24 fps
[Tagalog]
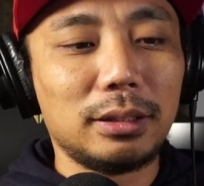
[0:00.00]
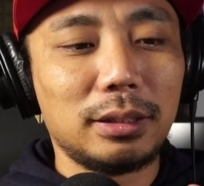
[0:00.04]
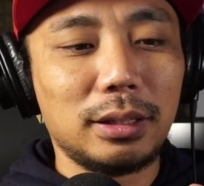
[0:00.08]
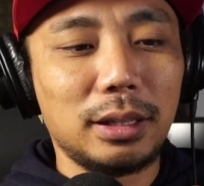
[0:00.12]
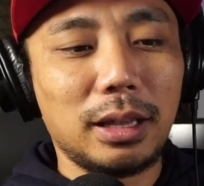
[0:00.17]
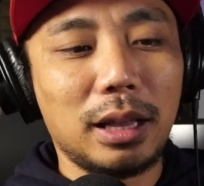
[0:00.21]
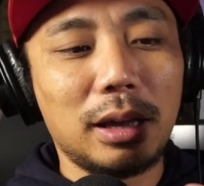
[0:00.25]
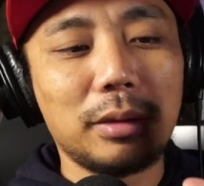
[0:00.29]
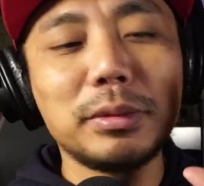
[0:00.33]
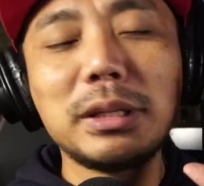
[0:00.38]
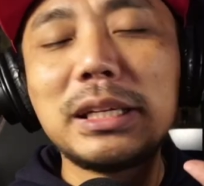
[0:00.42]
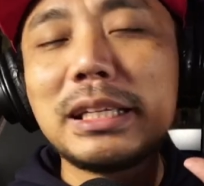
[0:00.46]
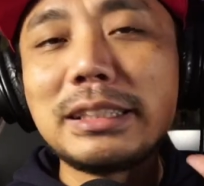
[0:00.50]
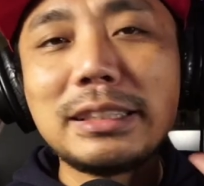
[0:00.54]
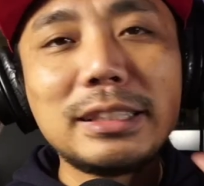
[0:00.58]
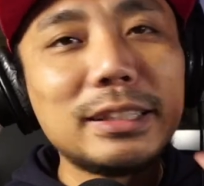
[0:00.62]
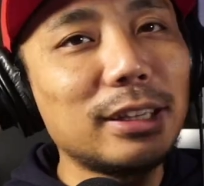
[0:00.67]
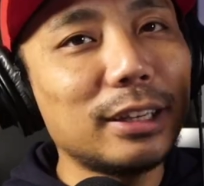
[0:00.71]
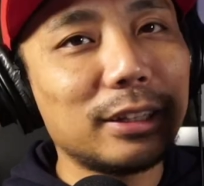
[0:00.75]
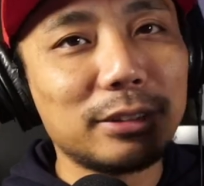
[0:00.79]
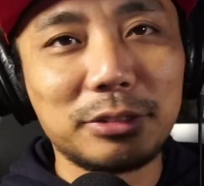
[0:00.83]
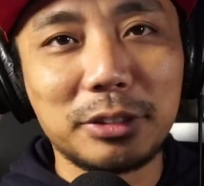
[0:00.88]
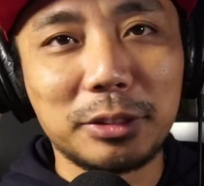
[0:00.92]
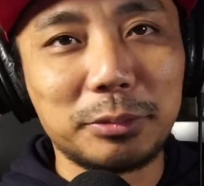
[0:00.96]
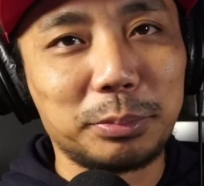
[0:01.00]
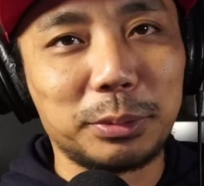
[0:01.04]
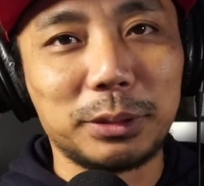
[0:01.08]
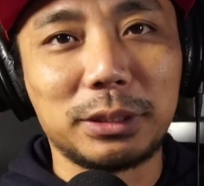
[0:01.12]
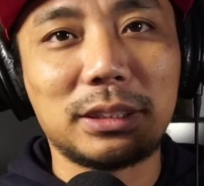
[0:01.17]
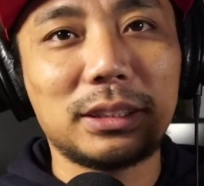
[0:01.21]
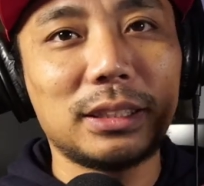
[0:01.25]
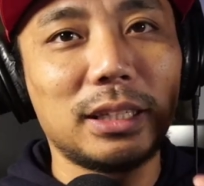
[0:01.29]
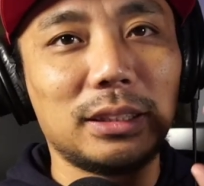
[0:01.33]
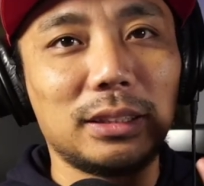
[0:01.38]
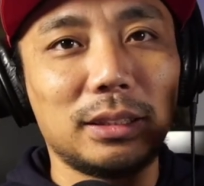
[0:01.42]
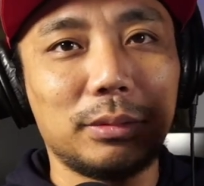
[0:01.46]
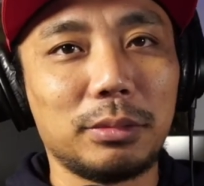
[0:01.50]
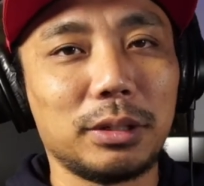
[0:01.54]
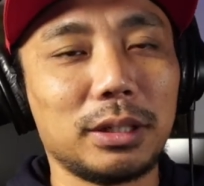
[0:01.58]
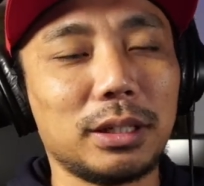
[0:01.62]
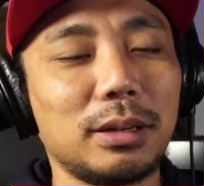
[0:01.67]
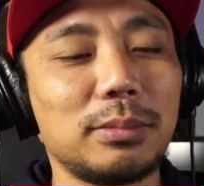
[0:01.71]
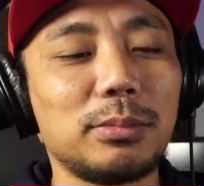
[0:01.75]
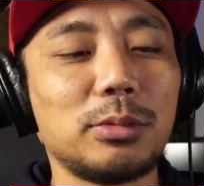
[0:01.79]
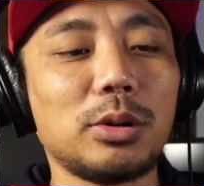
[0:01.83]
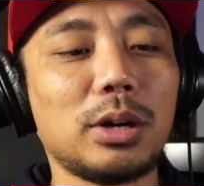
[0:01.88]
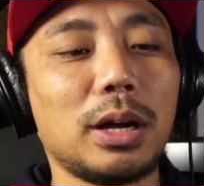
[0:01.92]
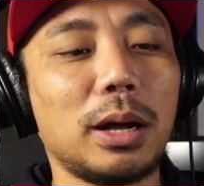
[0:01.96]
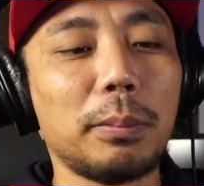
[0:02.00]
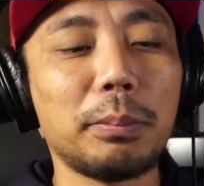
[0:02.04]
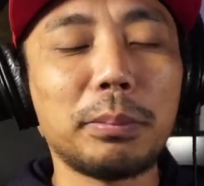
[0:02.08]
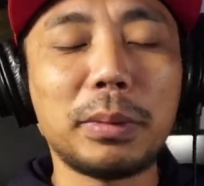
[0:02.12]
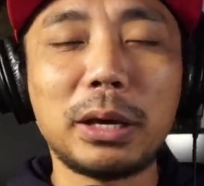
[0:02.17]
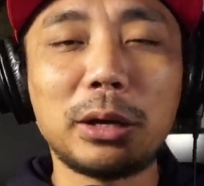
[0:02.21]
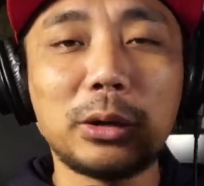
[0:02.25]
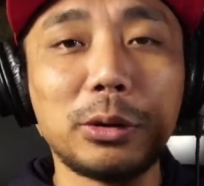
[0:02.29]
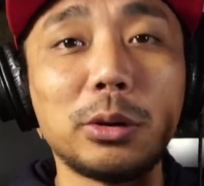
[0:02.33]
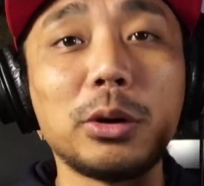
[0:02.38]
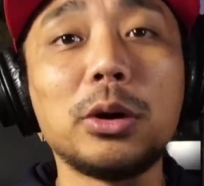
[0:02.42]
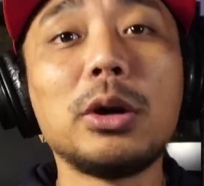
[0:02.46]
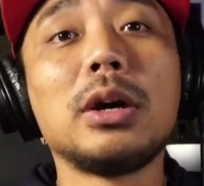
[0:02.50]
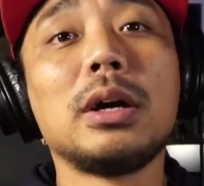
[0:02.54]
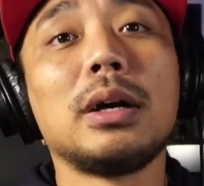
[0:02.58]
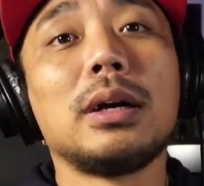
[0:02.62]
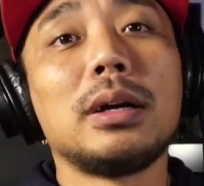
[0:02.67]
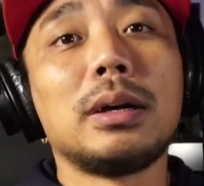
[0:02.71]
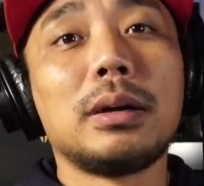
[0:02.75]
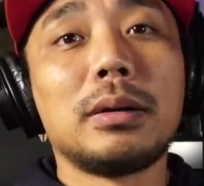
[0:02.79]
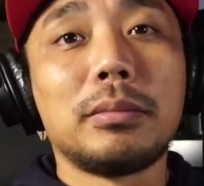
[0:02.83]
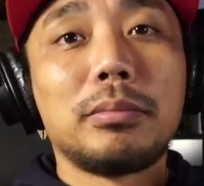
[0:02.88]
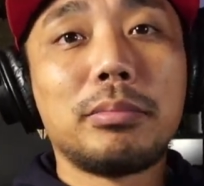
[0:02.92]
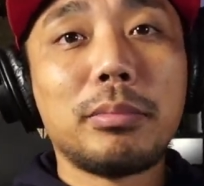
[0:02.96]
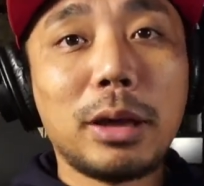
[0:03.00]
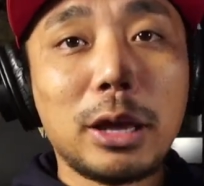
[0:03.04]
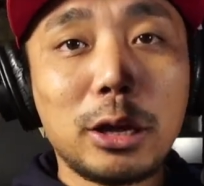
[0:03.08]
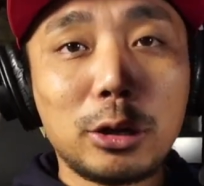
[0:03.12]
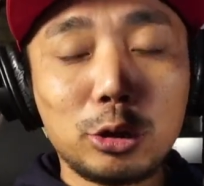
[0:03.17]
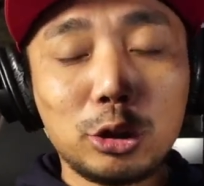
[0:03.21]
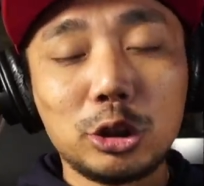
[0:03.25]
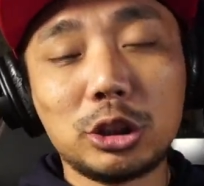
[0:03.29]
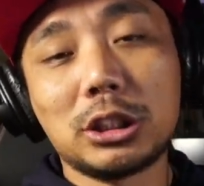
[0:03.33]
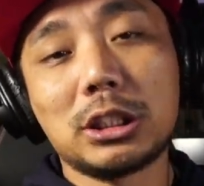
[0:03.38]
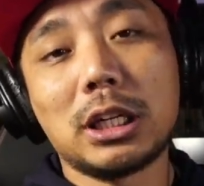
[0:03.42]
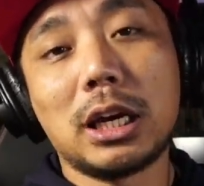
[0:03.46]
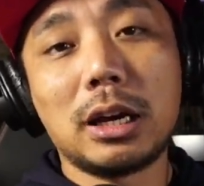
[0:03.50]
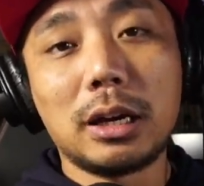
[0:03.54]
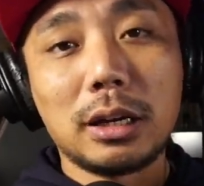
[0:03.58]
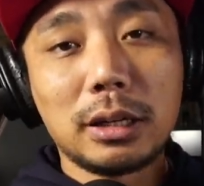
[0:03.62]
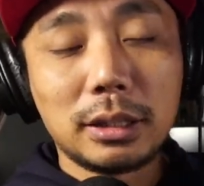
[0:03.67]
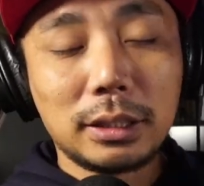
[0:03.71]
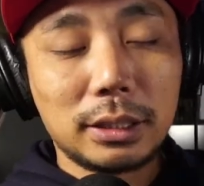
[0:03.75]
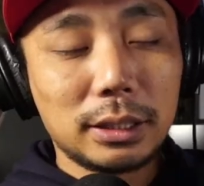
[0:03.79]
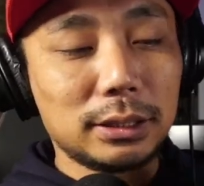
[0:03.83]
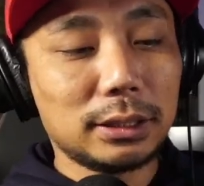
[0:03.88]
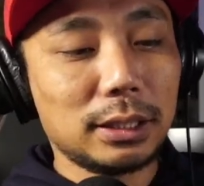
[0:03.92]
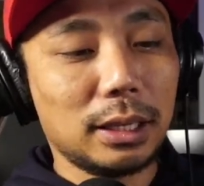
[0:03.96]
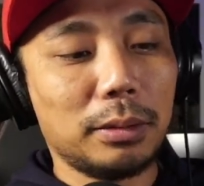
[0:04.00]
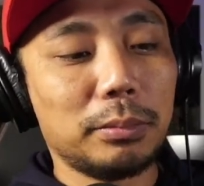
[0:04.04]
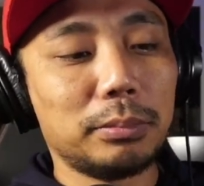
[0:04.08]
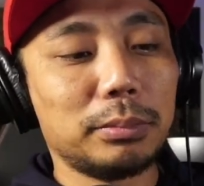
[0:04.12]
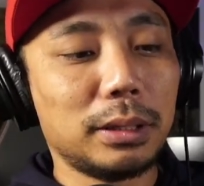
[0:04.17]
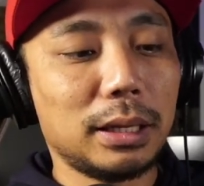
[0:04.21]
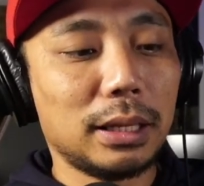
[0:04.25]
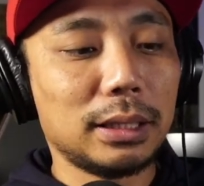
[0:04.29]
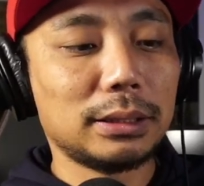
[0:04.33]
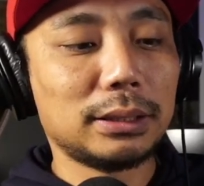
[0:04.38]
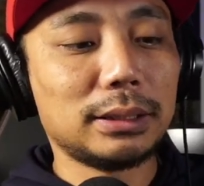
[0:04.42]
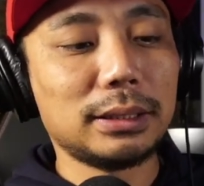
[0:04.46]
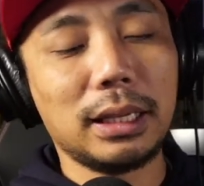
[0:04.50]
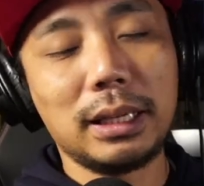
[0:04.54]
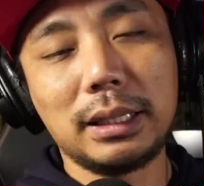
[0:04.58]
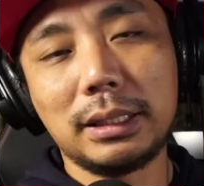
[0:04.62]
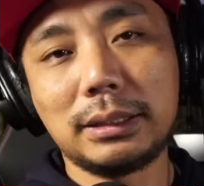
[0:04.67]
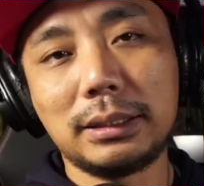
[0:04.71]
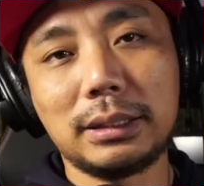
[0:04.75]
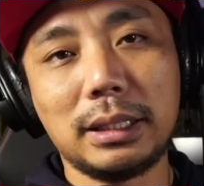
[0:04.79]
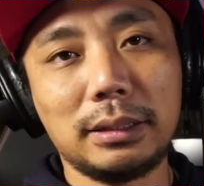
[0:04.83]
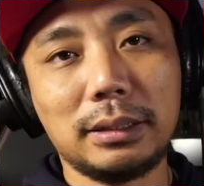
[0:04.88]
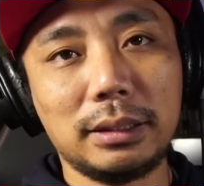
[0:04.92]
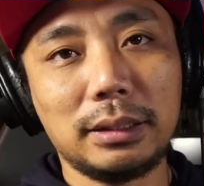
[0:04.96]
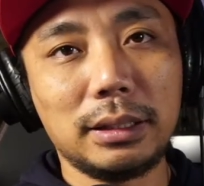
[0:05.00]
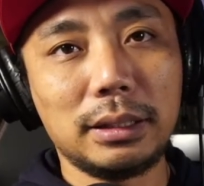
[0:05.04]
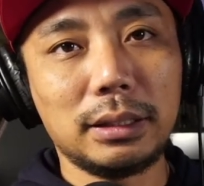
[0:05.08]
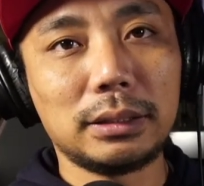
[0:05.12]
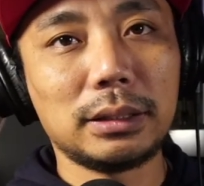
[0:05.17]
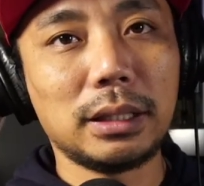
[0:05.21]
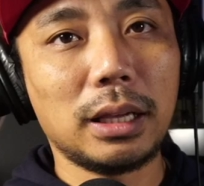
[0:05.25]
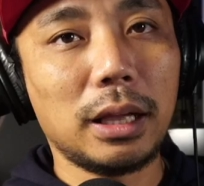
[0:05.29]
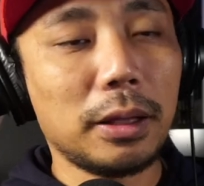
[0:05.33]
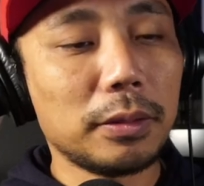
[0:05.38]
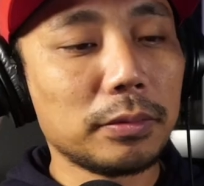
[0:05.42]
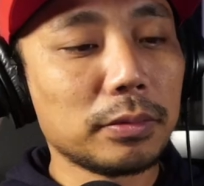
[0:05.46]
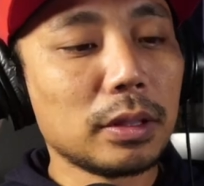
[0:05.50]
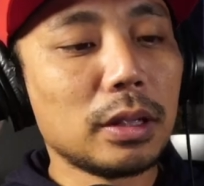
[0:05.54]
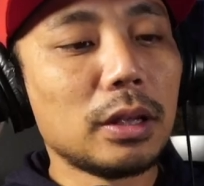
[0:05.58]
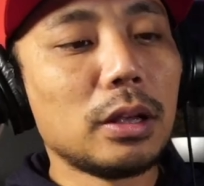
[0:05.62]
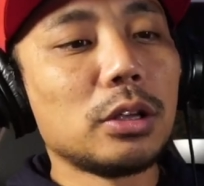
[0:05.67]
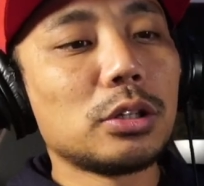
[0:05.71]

hindi. I mean, hindi 100% na magkamukha pero meron siyang resemblance sa isa't isa.